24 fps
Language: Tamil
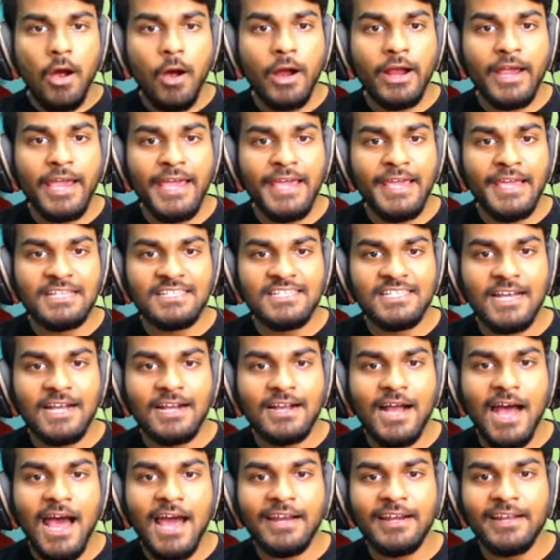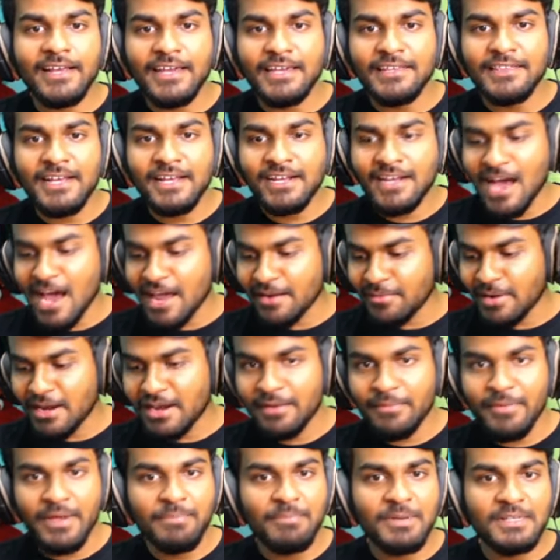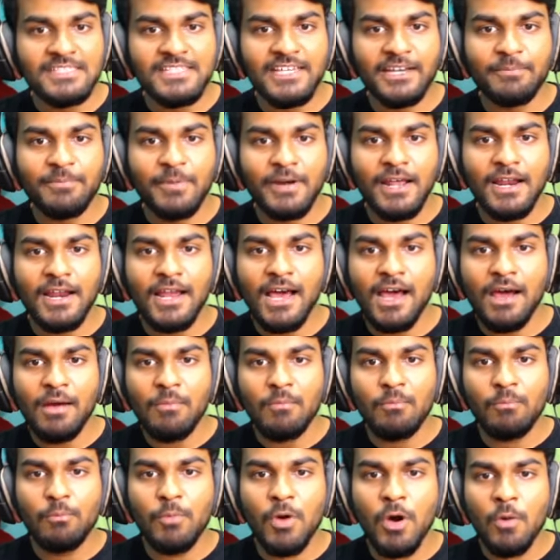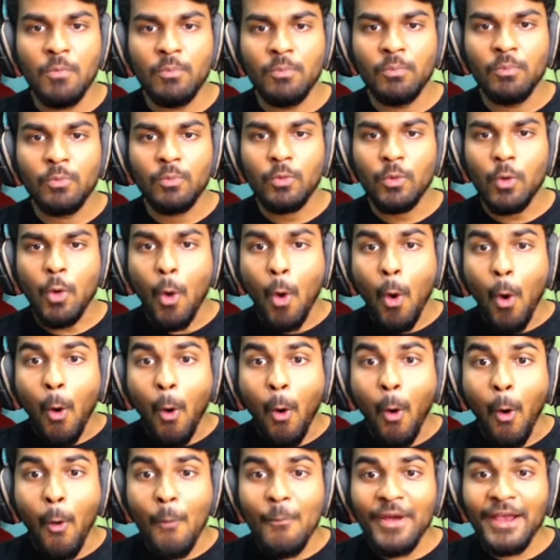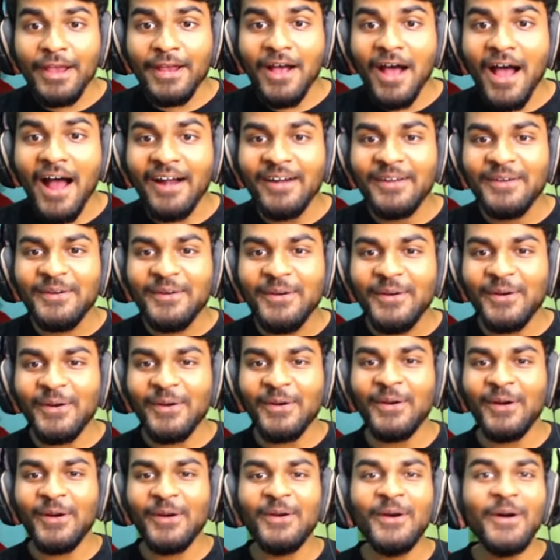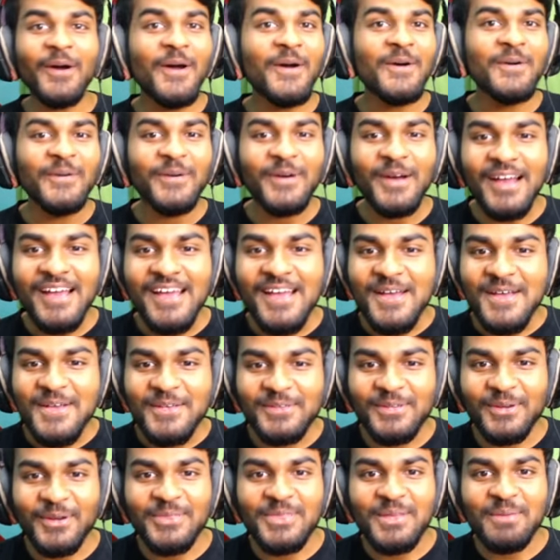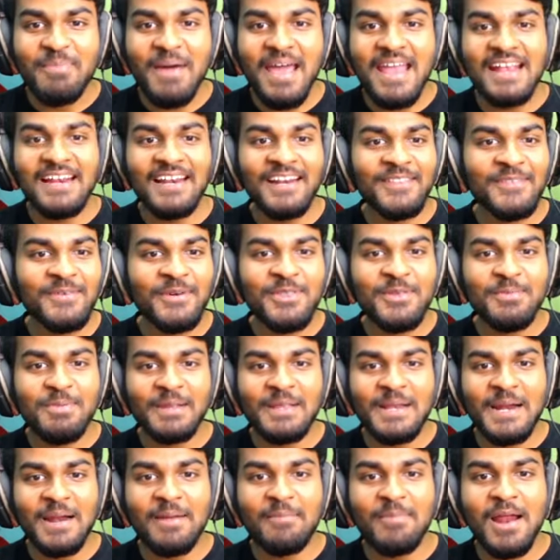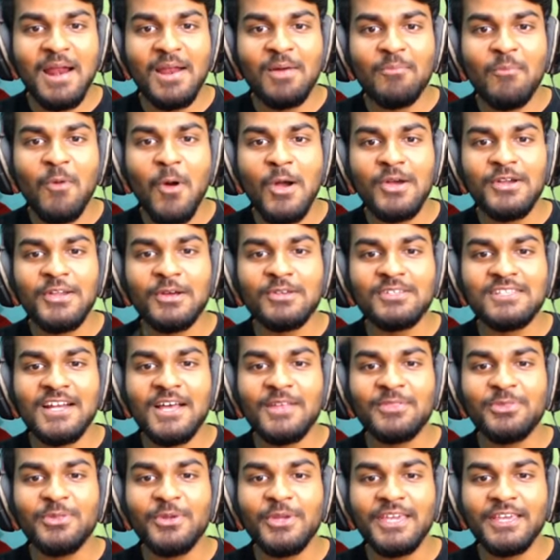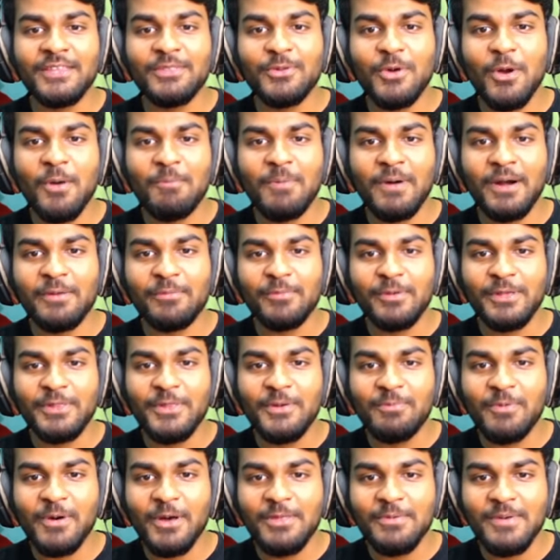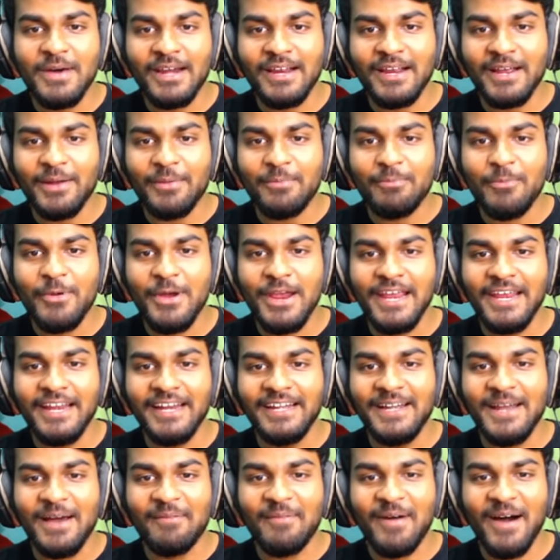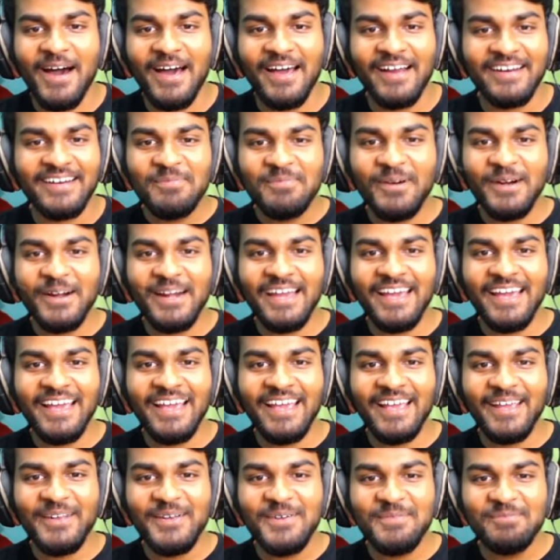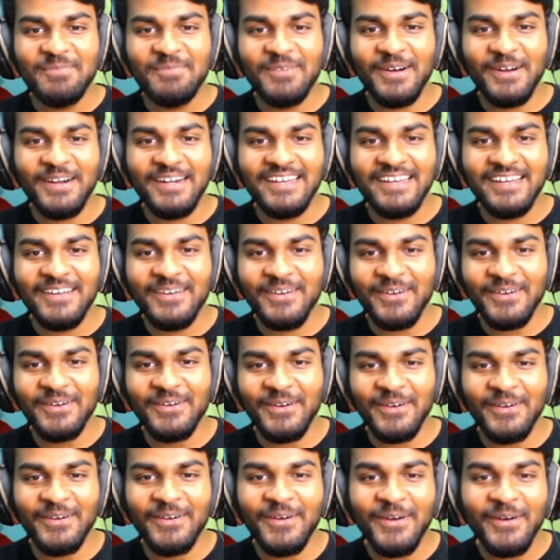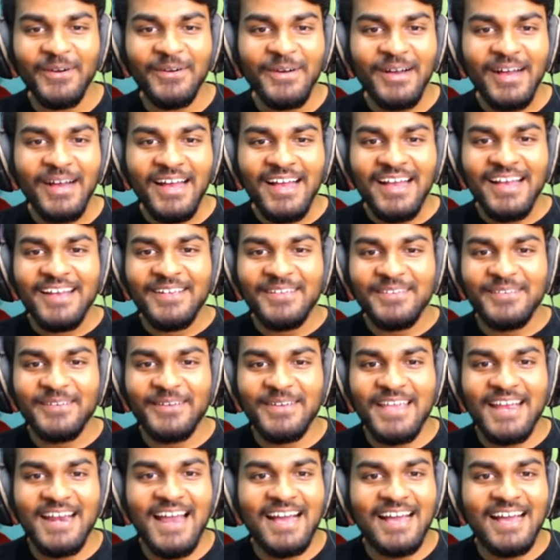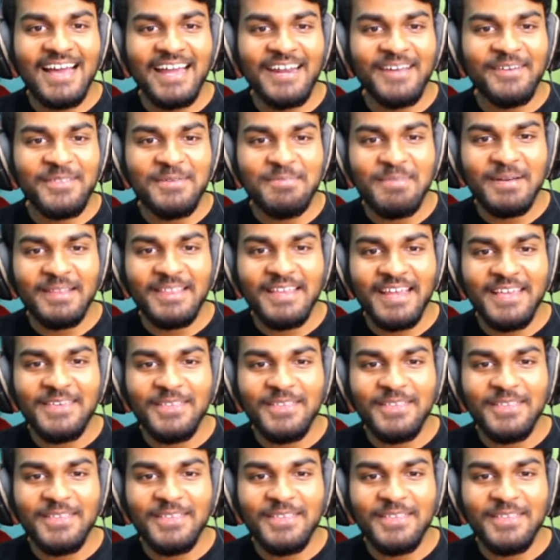ஓகே இங்க சில கார் இருக்கு இந்த கார் மேல நம்ம இப்போ செக் பண்ணலாம் பூம் ஓ மை காட் ஸோ இந்த பைக்ல இருந்து வந்து பாத்தீங்கன்னா நம்மளால மோட்டோஸ் எல்லாம் தூக்கி த்ரோ பண்ண முடியுது போது பாருங்க புய் டமார் போடு போடு ஸோ எல்லா காரையும் வந்து பார்த்தீங்கன்னா